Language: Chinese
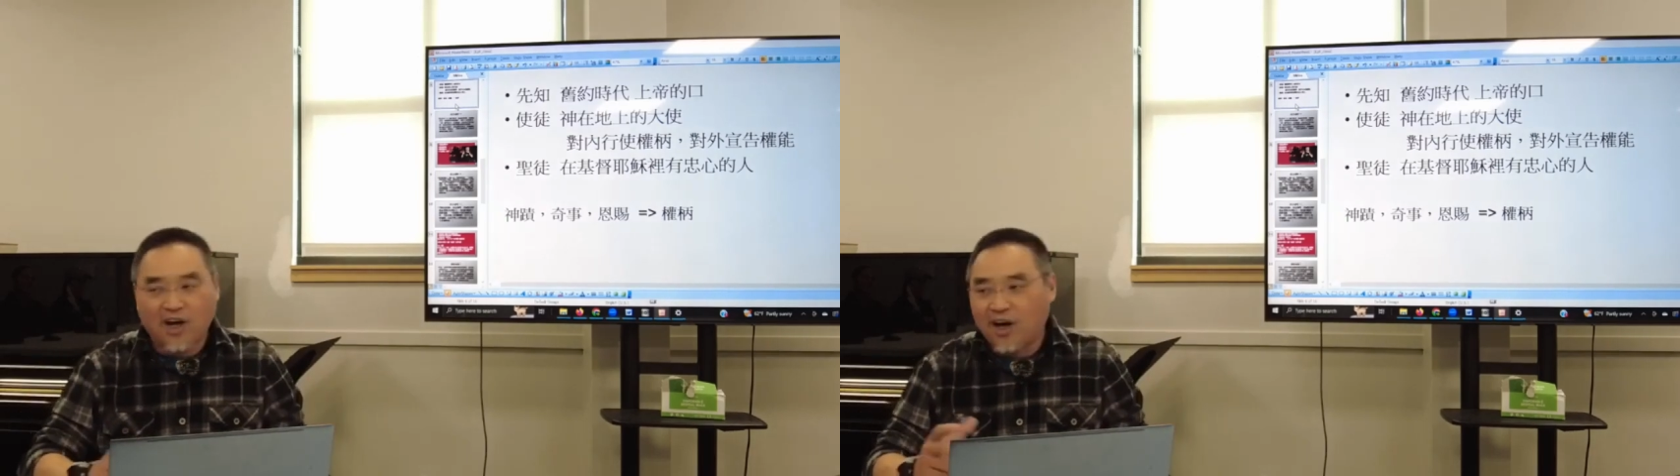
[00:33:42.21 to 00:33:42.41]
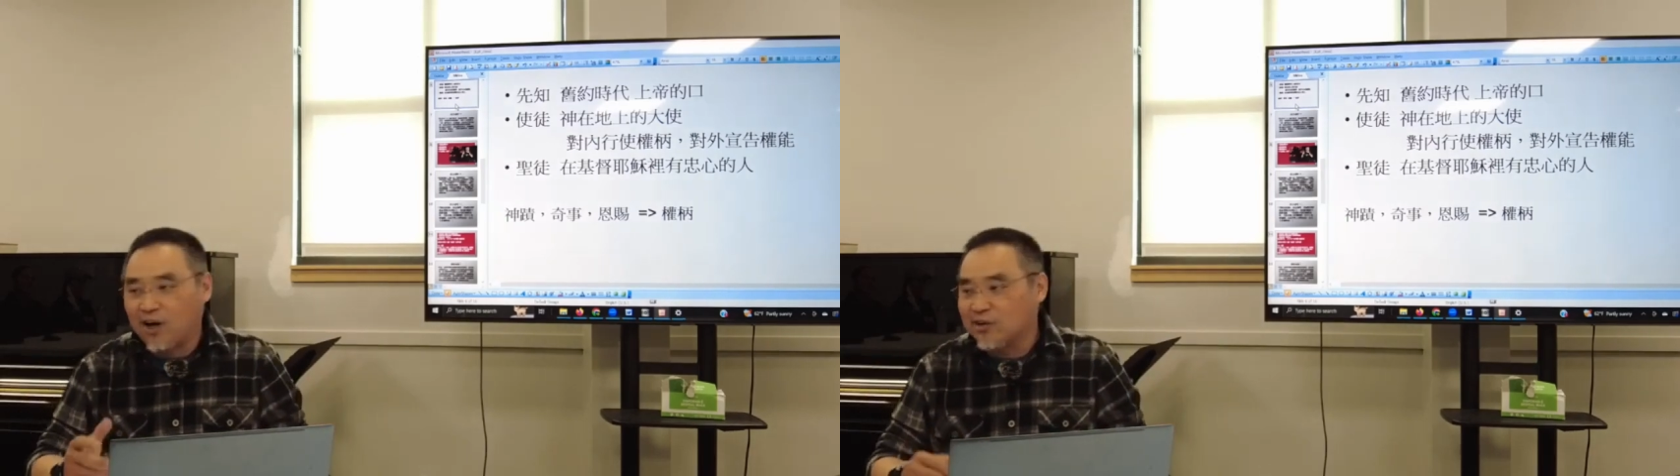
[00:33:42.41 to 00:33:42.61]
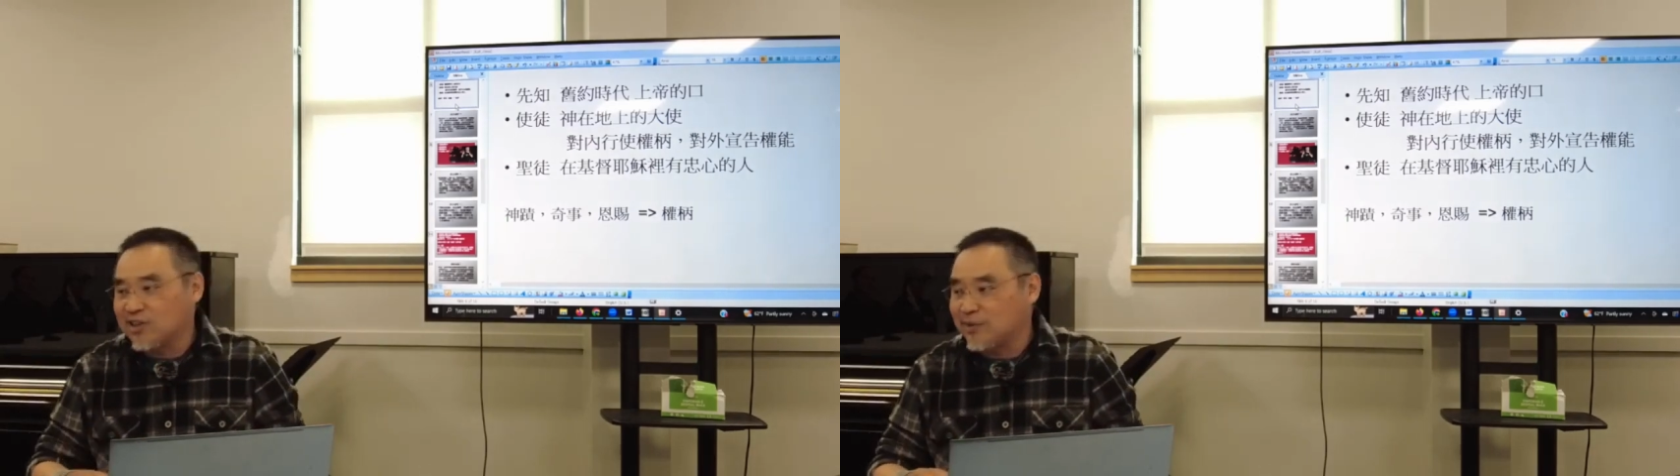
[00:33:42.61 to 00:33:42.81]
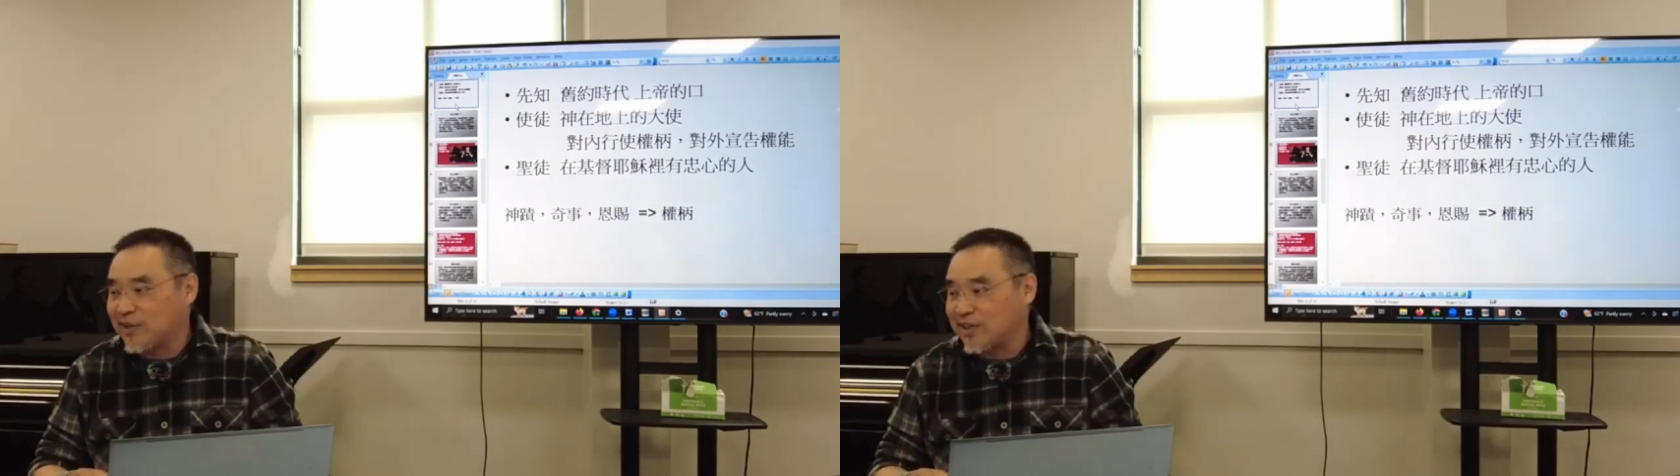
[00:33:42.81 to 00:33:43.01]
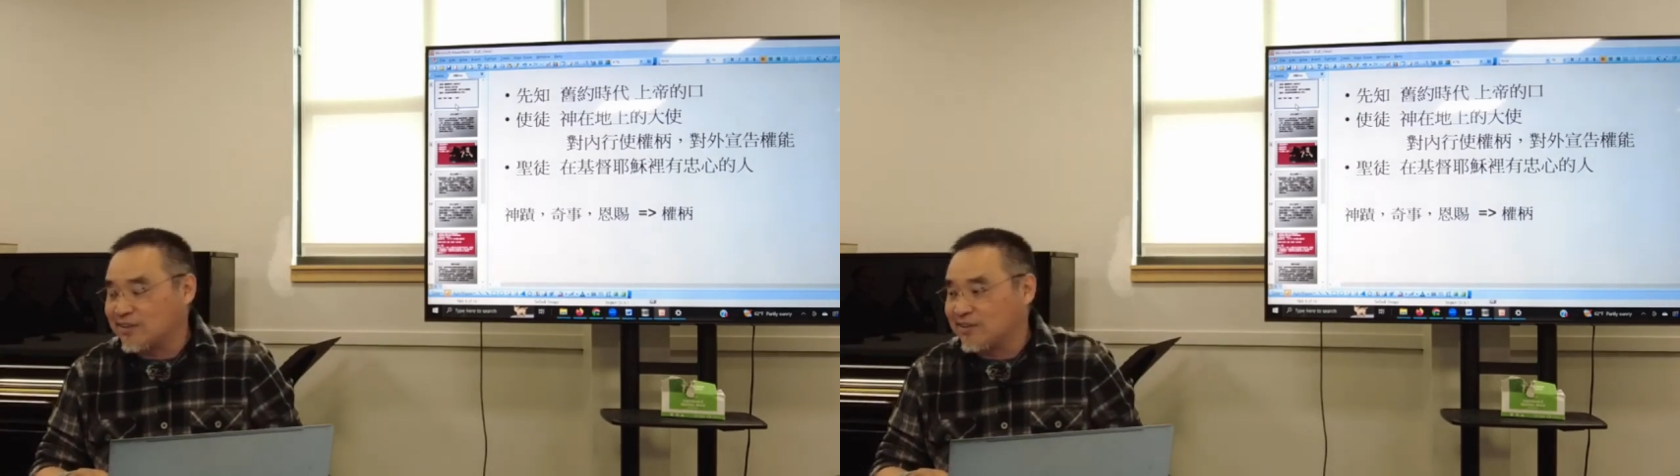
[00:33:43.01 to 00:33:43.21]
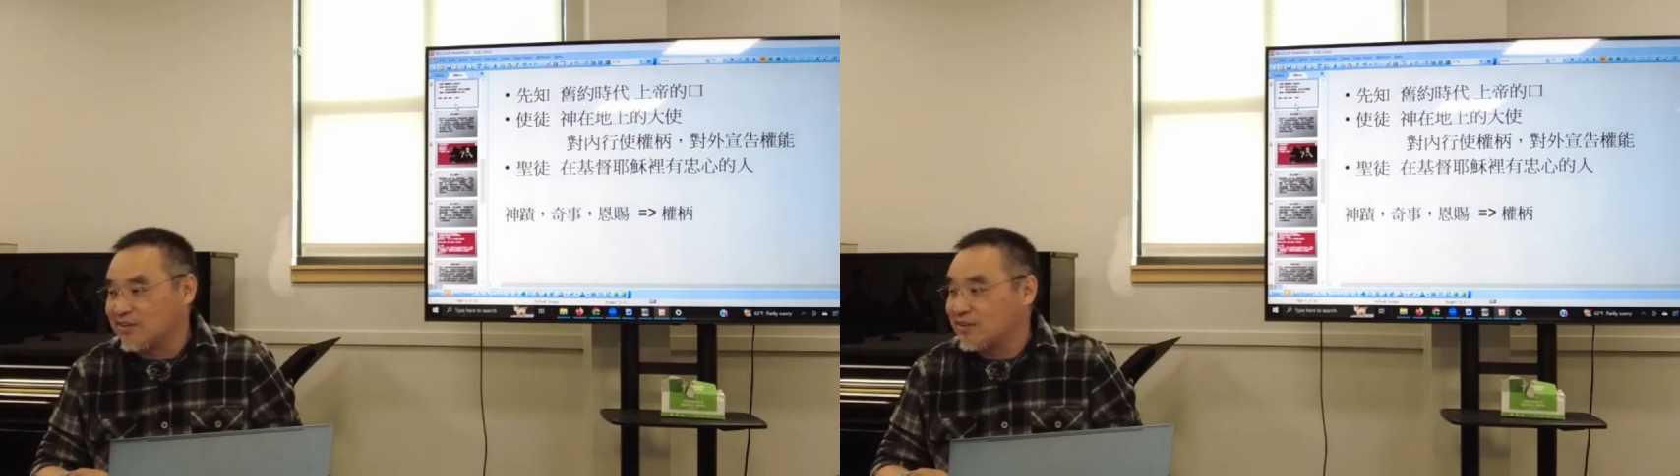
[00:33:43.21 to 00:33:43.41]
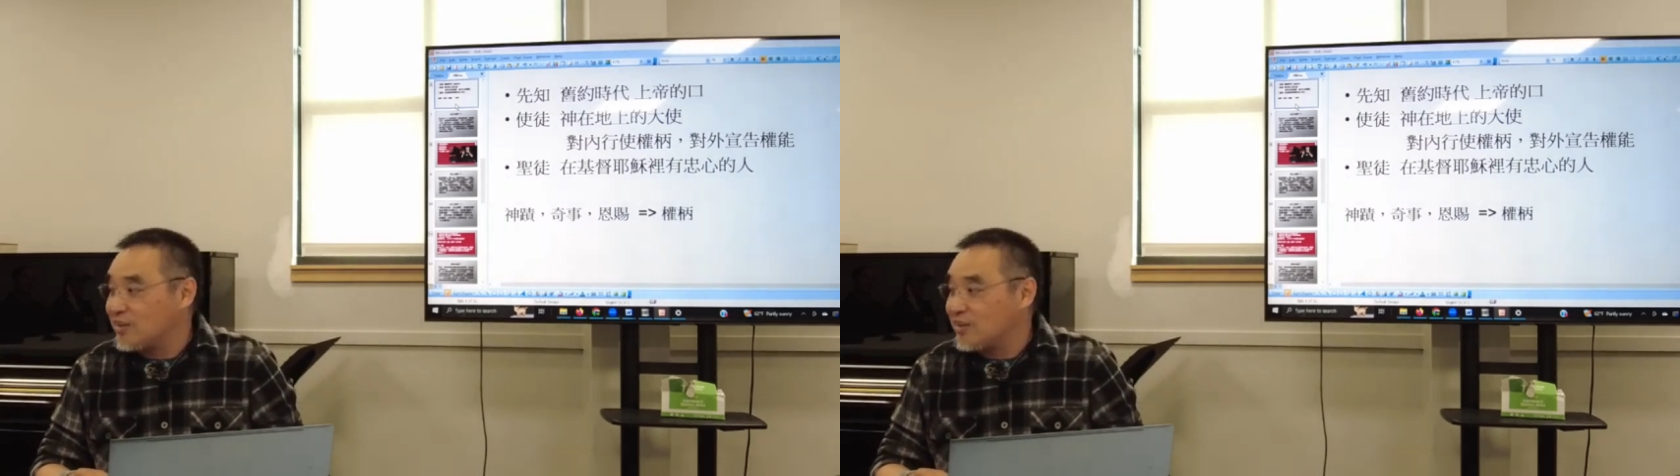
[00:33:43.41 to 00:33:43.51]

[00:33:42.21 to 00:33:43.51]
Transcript: 好可怕的事情。